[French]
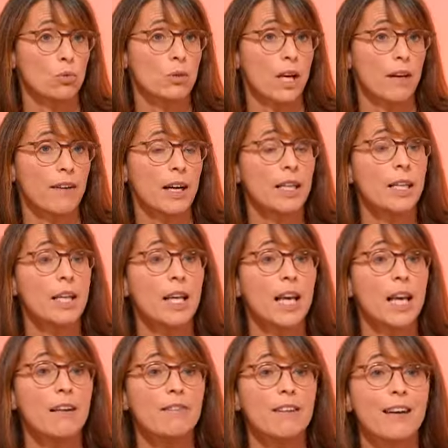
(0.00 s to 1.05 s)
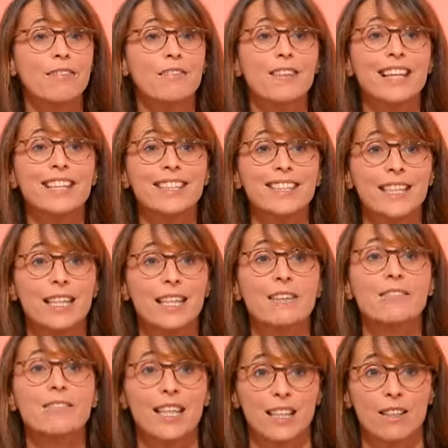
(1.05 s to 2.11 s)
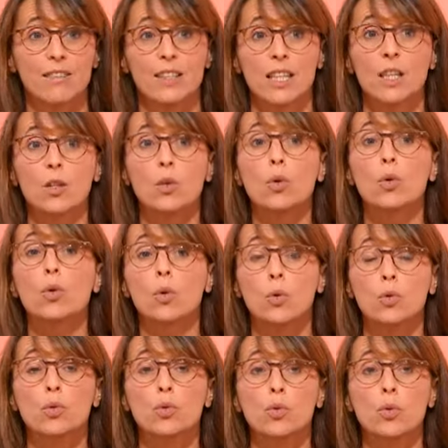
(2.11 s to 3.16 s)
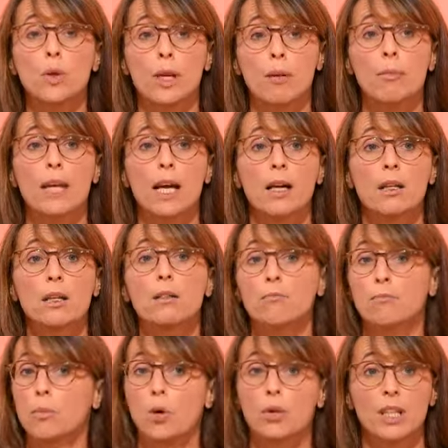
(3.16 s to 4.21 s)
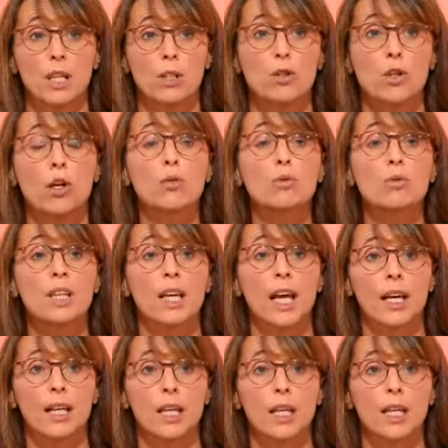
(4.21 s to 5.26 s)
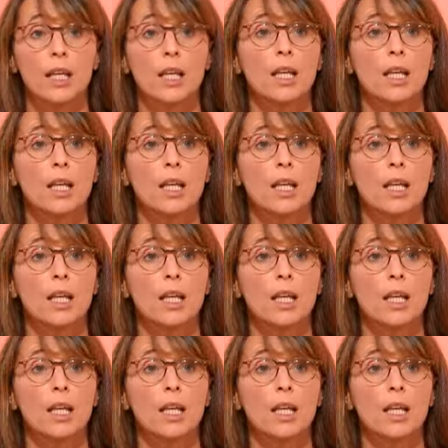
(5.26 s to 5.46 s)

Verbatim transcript: du travail, et elle va valider et vérifier que le contenu est bien protecteur du salarié